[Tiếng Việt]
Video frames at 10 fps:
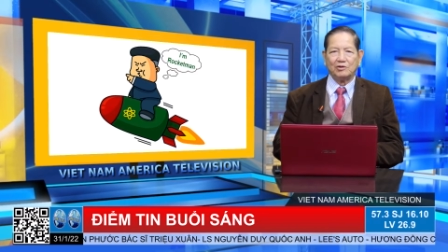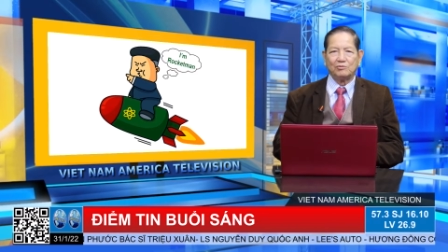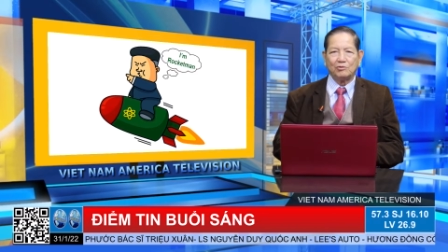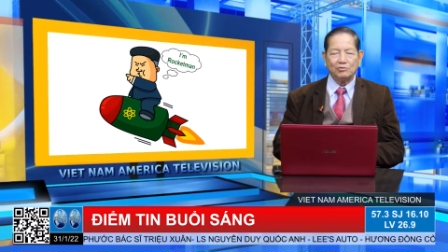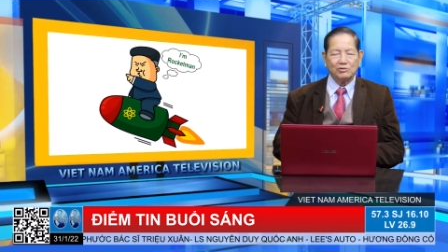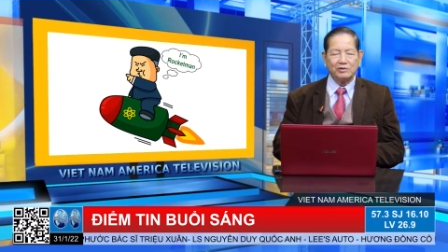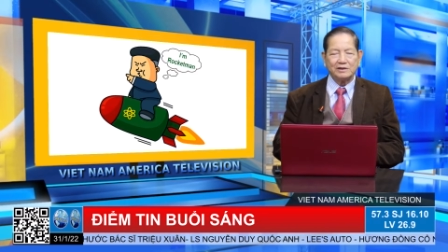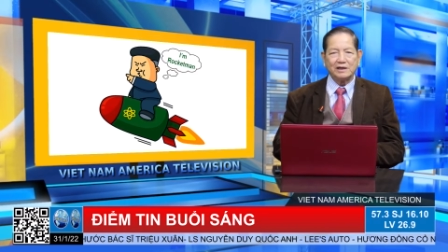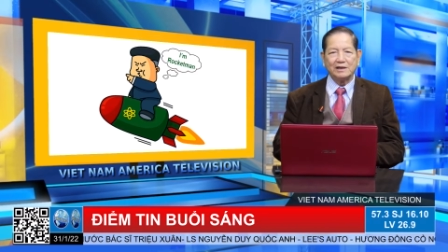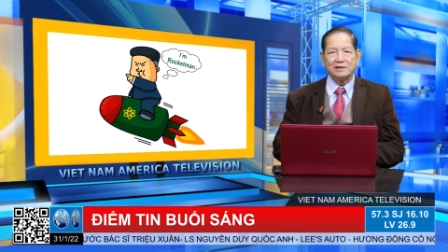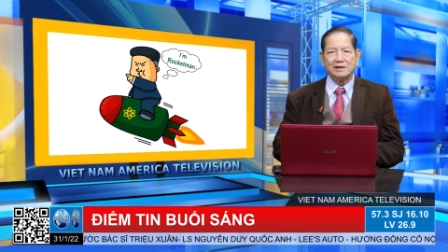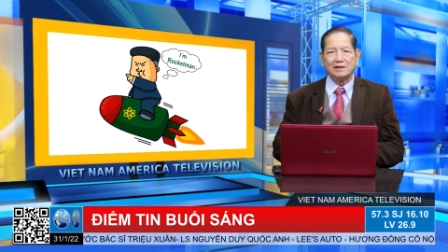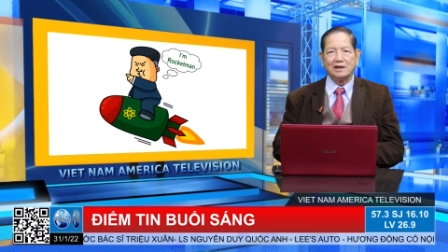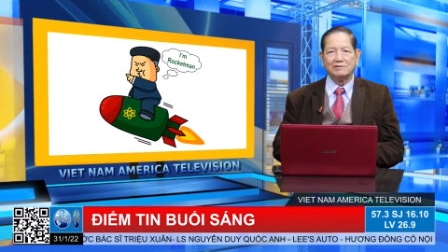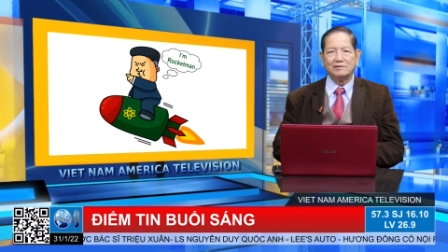cũng dùng chiến tranh chính trị
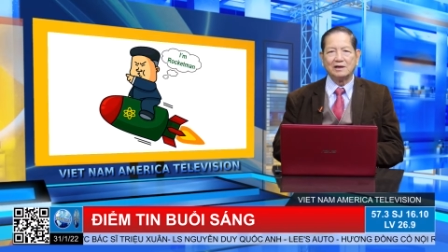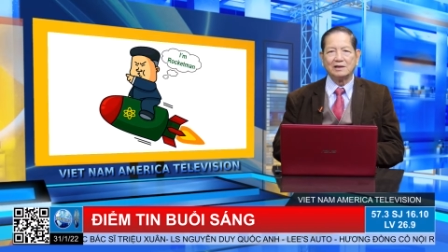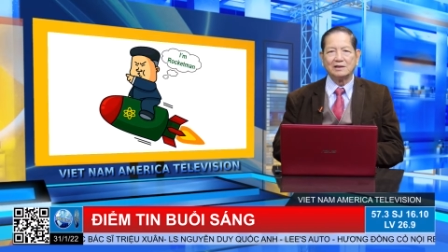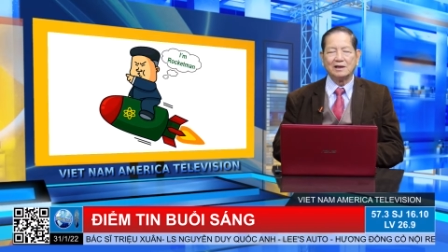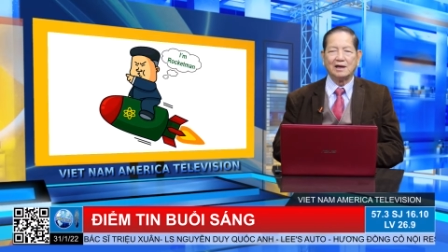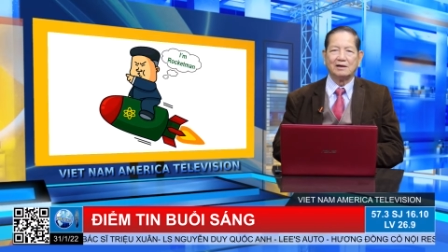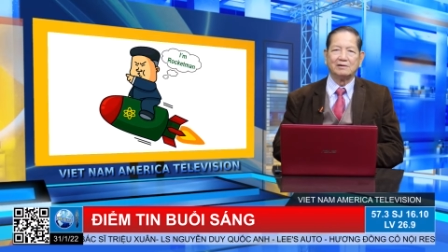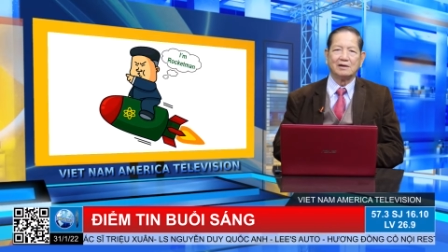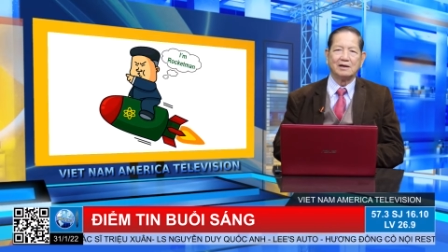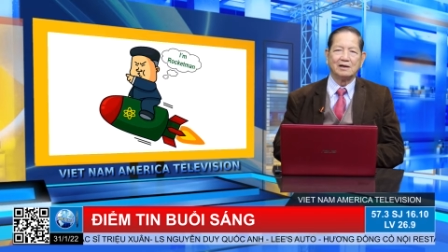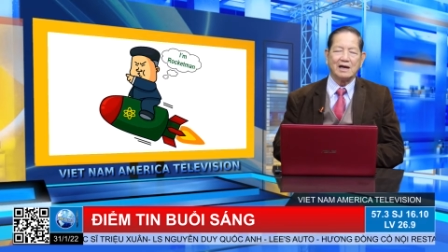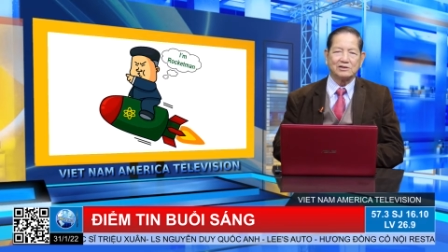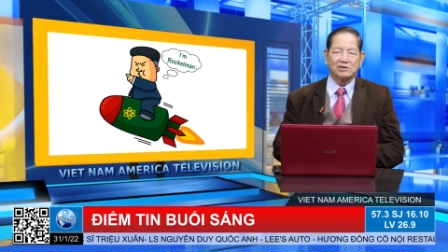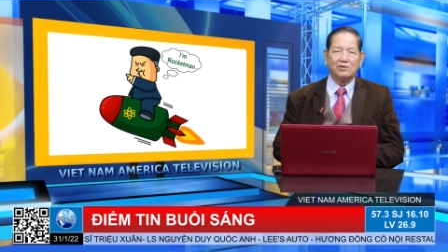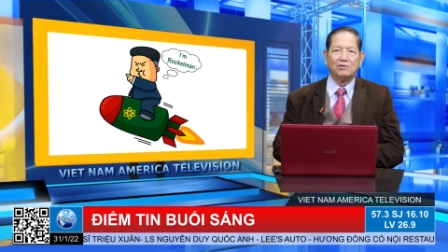đối với Nga
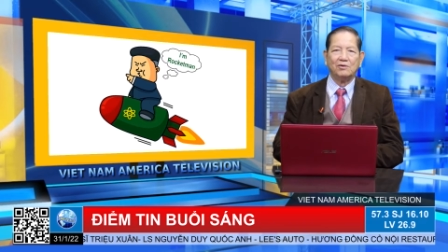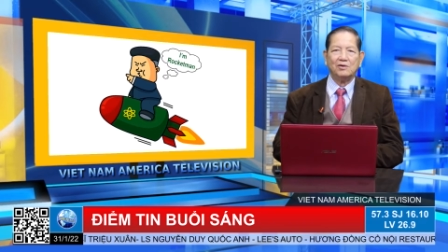Xô,